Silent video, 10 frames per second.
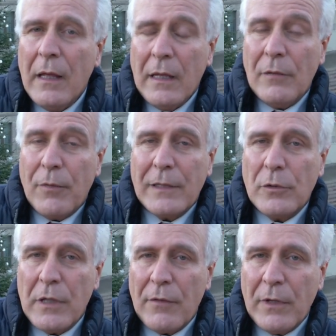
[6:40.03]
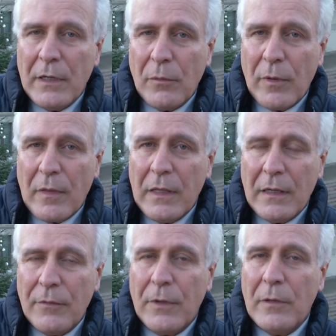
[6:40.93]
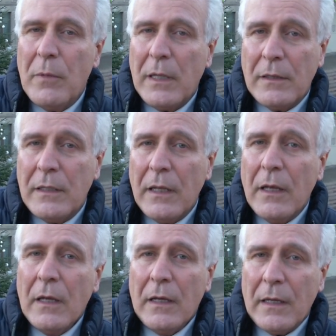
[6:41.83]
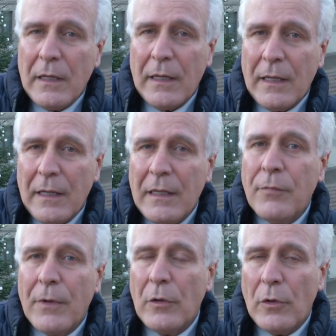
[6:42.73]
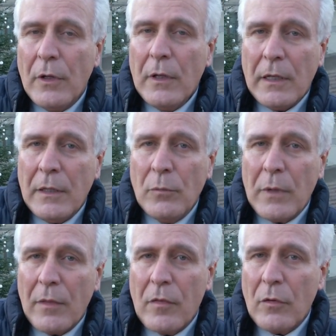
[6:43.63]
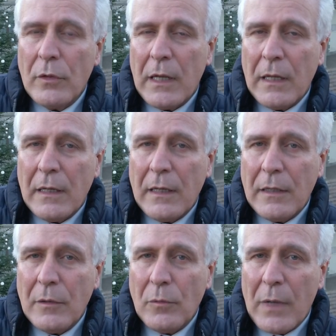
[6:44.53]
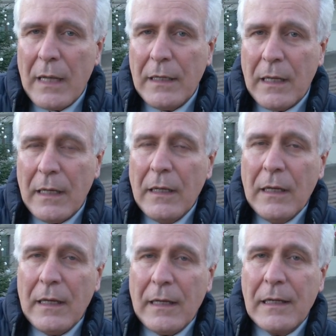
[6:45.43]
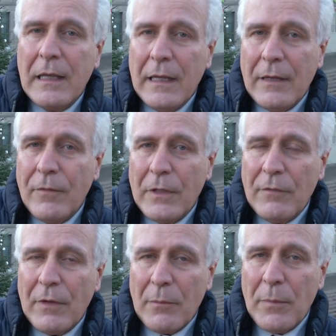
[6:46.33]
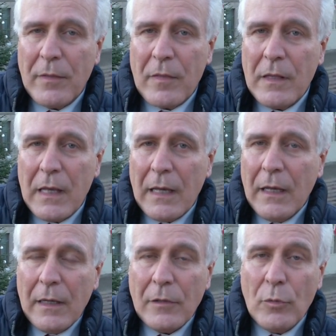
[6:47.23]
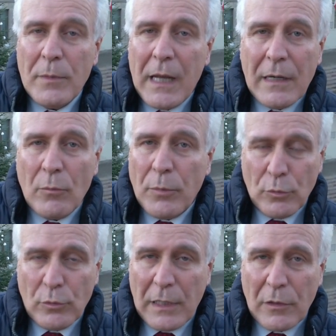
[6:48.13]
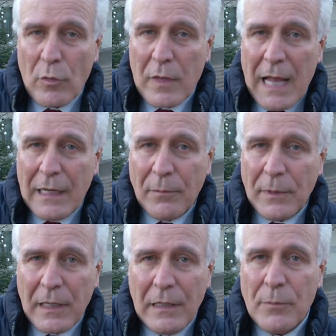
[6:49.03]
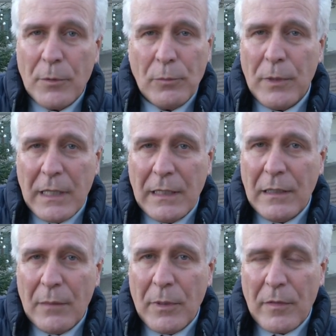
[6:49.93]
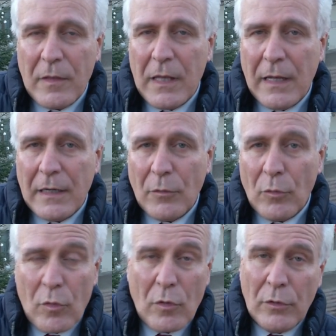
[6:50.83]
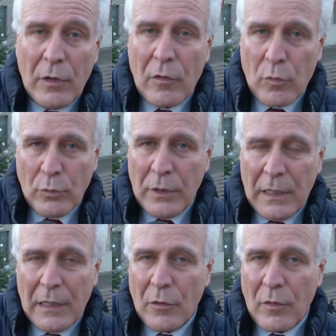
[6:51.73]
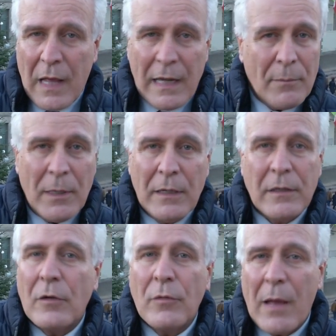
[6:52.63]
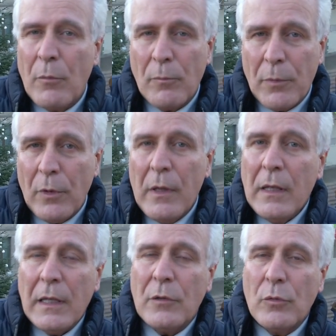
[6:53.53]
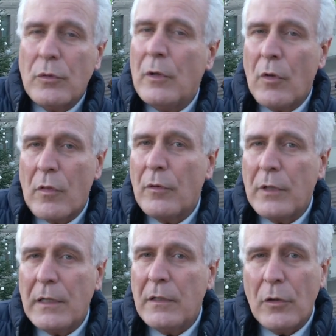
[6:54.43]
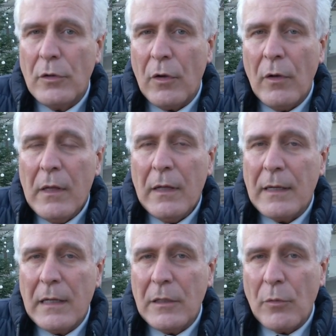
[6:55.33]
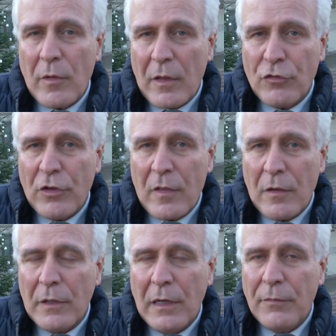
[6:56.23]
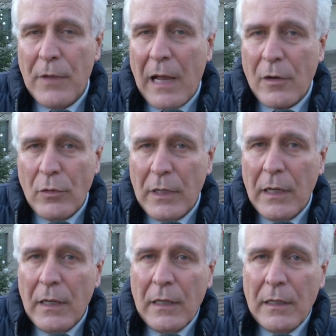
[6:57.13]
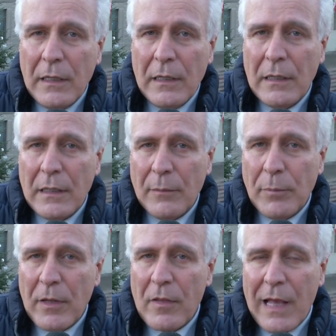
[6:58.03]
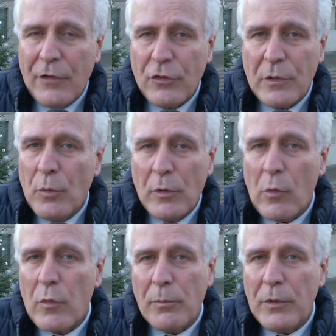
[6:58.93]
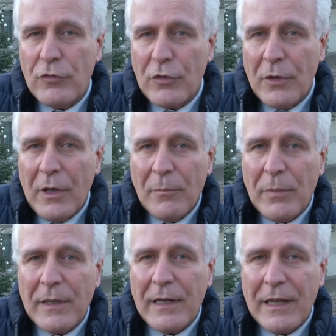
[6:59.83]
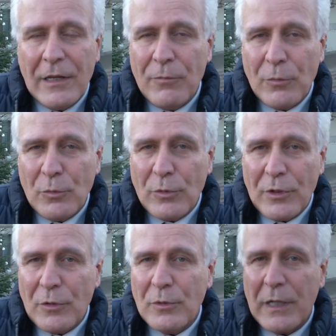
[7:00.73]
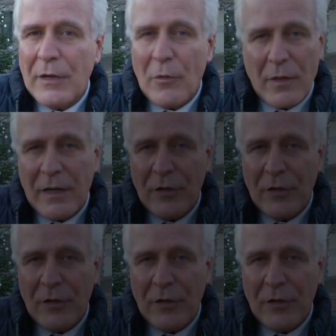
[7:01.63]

Il fatto di avere questi riferimenti, eh, i falò, in una zona, in un'area eh, che vedeva l'abbazia dominare un po' tutta la Toscana, perché le proprietà dell'abbazia erano non solo nel sud della Toscana, ma le ritroviamo un po' in tutto il nostro territorio, rende questa accensione delle fiaccole il presagio di buon auspicio per il futuro di tutta la nostra